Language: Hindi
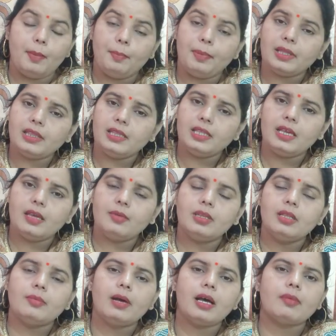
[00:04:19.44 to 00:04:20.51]
अब पत्नी के भी
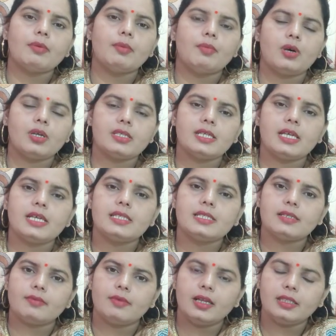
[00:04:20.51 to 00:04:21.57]
दिमाग में बहुत सारे
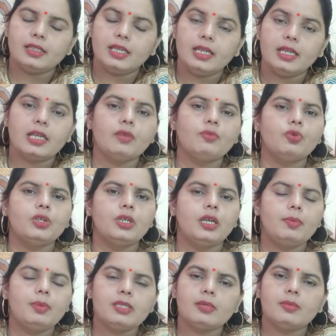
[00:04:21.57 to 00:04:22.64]
सवाल थे लेकिन वो ये
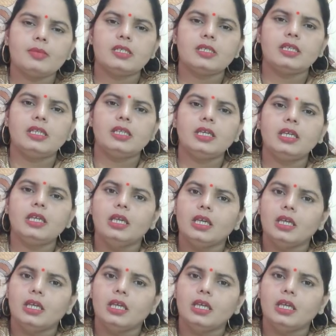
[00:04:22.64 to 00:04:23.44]
भी समझती थी